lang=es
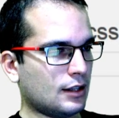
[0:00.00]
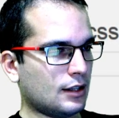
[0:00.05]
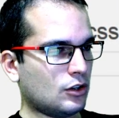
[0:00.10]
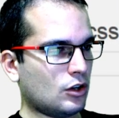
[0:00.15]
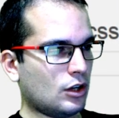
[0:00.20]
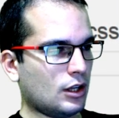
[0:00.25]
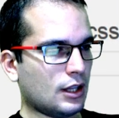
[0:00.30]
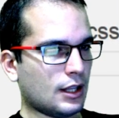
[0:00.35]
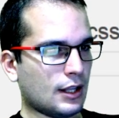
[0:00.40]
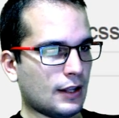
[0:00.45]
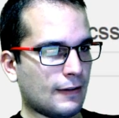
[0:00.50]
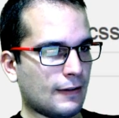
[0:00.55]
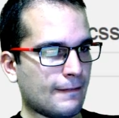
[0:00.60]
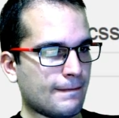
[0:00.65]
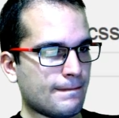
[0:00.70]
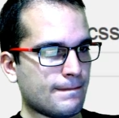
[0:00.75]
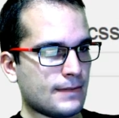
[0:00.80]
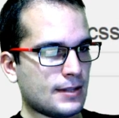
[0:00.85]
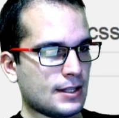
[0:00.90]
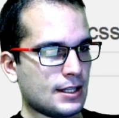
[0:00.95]
Del Android
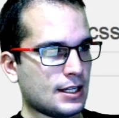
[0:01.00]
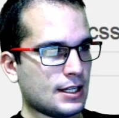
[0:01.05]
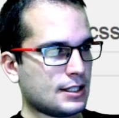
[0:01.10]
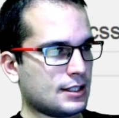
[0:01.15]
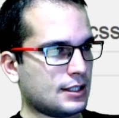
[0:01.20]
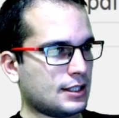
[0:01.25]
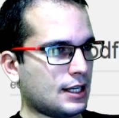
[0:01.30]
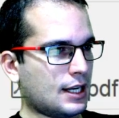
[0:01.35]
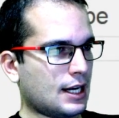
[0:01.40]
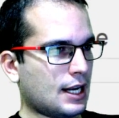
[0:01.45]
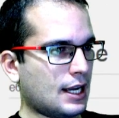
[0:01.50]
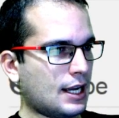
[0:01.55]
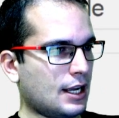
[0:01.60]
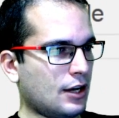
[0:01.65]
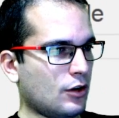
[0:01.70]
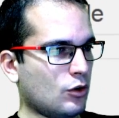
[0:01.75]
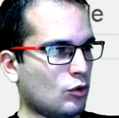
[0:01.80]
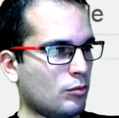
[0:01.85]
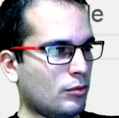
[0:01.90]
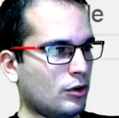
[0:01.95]
y este
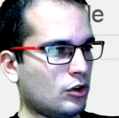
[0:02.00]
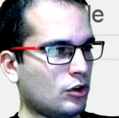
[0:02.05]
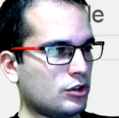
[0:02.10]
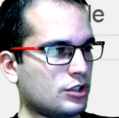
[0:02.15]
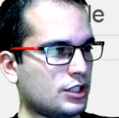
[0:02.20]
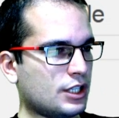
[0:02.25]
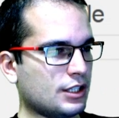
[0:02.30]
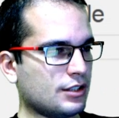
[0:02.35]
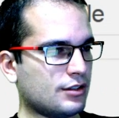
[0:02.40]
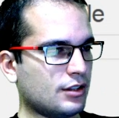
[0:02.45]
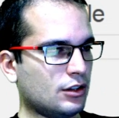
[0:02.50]
era el número